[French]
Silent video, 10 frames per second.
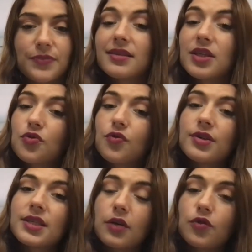Et si tu veux
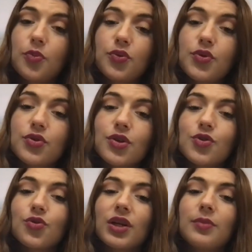en savoir plus
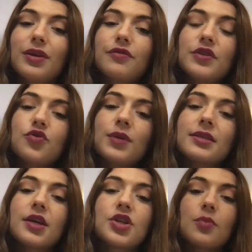sur les bienfaits du
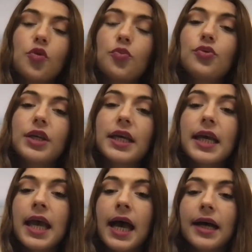massage à
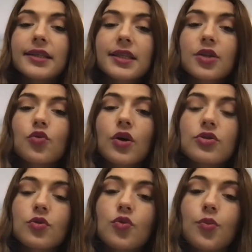Montpellier, inscris-toi
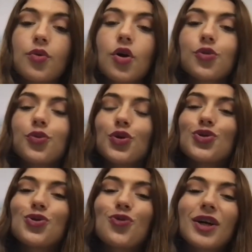sur mon blog pour
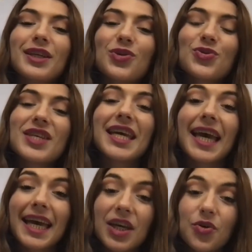recevoir des conseils
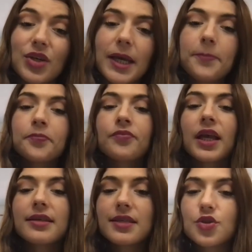réguliers.
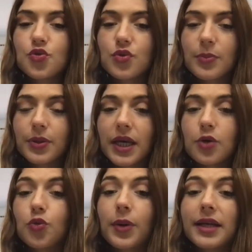Et si tu es
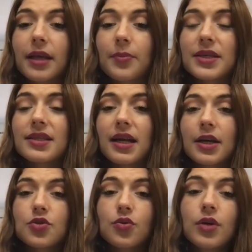prêt ou prête à passer à
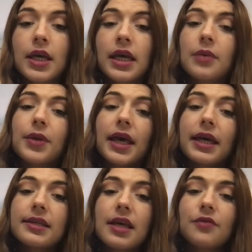l'action, eh bien
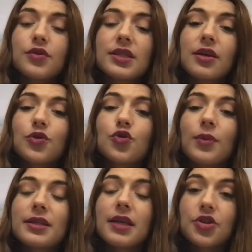réserve une séance de
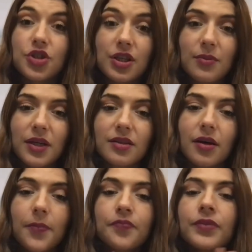massage dès
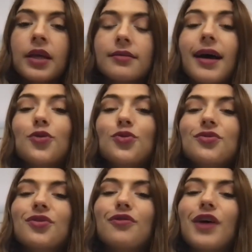maintenant ta
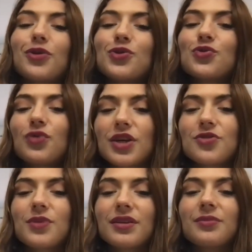route vers le
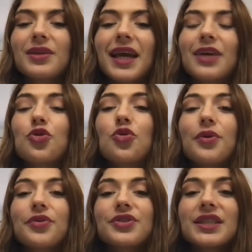soulagement des migraines
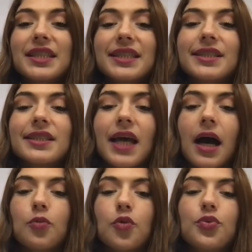commence ici,
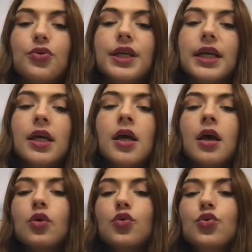à Montpellier,
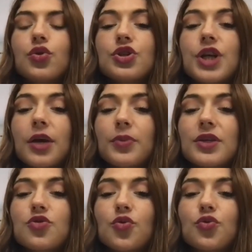où chaque
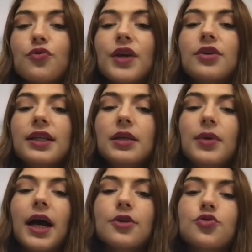pression devient une
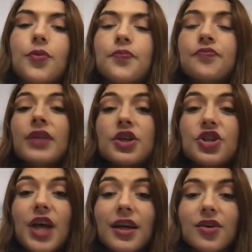libération,
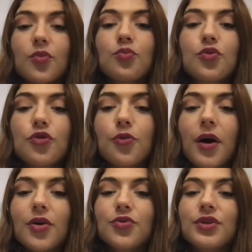chaque
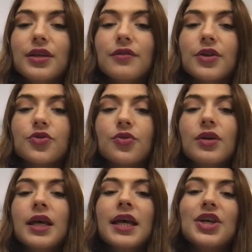mouvement une
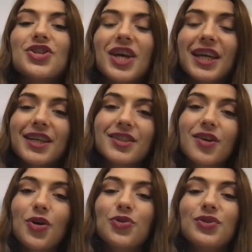évasion et chaque
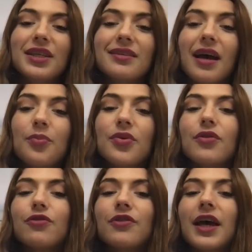instant une étape
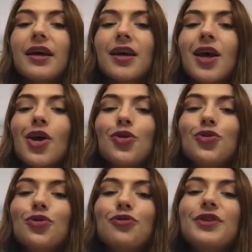vers
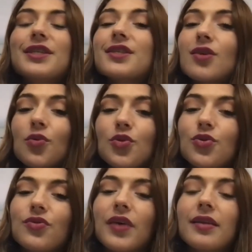une vie sans maux
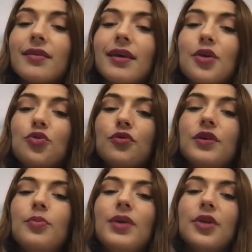de tête et une
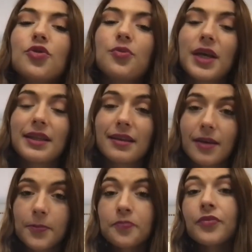vie pleine de bien-être.